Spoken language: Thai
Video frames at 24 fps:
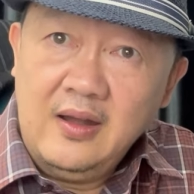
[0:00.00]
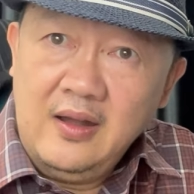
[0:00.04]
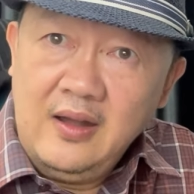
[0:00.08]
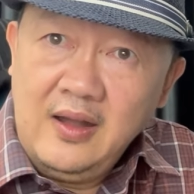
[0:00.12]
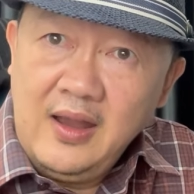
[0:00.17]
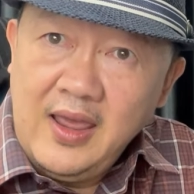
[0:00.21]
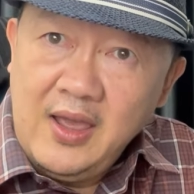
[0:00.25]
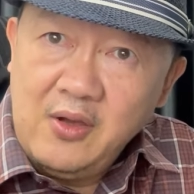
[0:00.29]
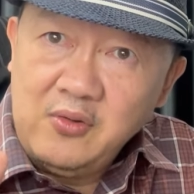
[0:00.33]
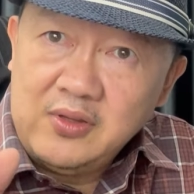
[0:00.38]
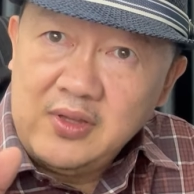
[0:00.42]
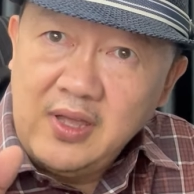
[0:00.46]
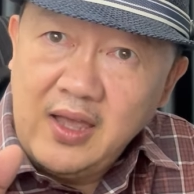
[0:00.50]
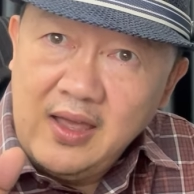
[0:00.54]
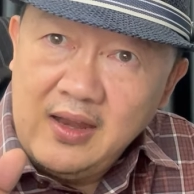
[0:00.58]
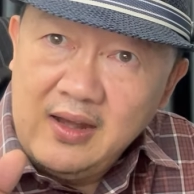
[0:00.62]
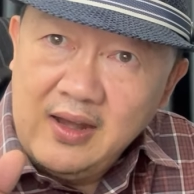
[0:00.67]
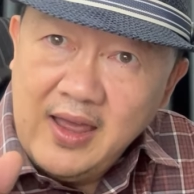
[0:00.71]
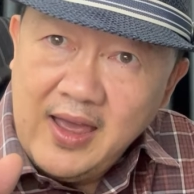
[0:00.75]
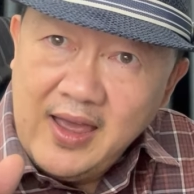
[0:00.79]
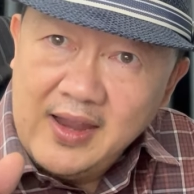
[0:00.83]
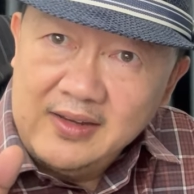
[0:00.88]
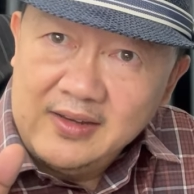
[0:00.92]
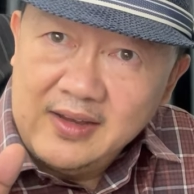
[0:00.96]
แล้วถ้า
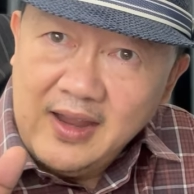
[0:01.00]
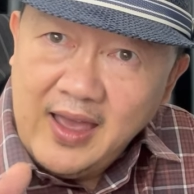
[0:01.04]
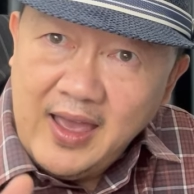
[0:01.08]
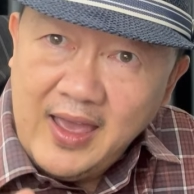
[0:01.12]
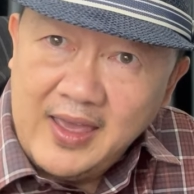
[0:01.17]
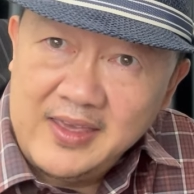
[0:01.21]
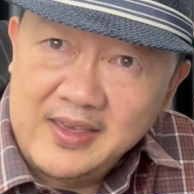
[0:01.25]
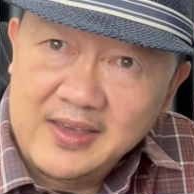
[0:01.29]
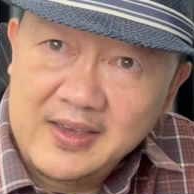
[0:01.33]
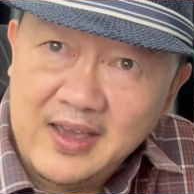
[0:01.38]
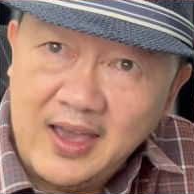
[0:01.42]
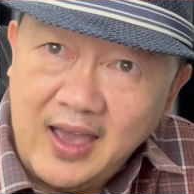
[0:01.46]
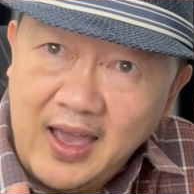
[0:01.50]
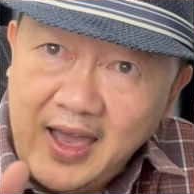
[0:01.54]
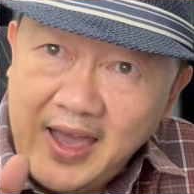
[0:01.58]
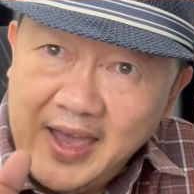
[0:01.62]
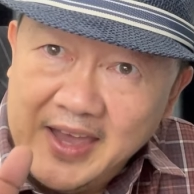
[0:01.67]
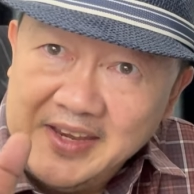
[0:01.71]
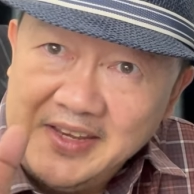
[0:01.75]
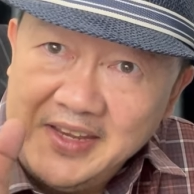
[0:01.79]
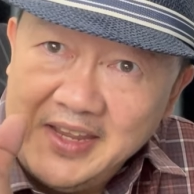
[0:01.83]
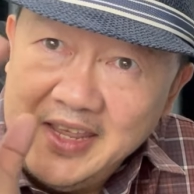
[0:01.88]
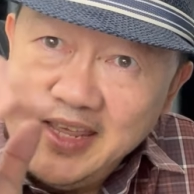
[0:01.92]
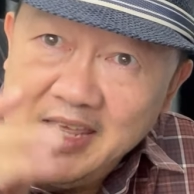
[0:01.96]
ร้านไหนขาย
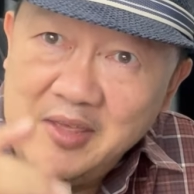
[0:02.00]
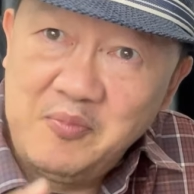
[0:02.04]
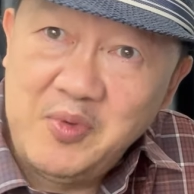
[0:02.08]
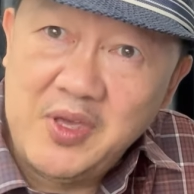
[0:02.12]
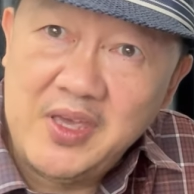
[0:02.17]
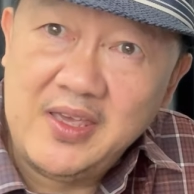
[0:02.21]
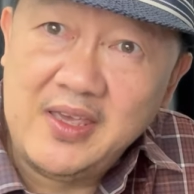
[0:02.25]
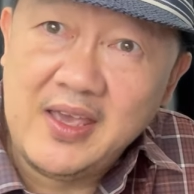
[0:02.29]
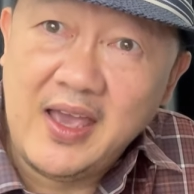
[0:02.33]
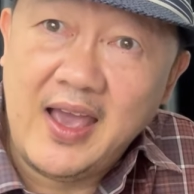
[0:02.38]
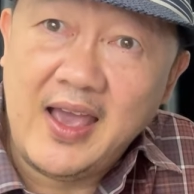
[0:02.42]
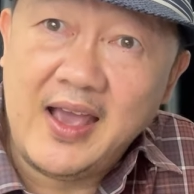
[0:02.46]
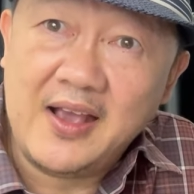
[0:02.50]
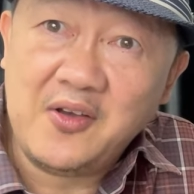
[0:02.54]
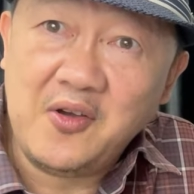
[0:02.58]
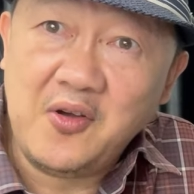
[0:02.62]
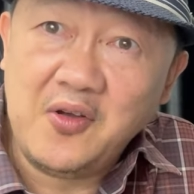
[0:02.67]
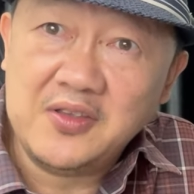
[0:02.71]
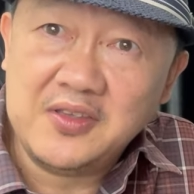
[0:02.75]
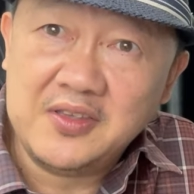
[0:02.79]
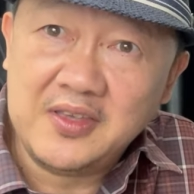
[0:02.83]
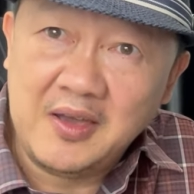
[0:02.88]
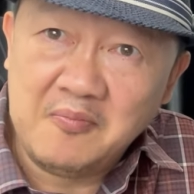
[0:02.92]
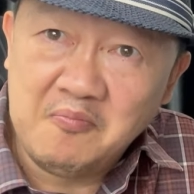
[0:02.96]
ดีพี่ยาก็
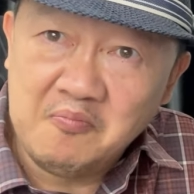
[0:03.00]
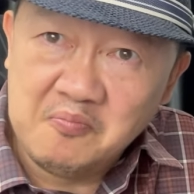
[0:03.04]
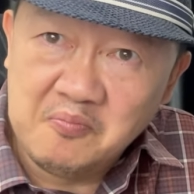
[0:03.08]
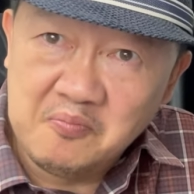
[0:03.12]
จะ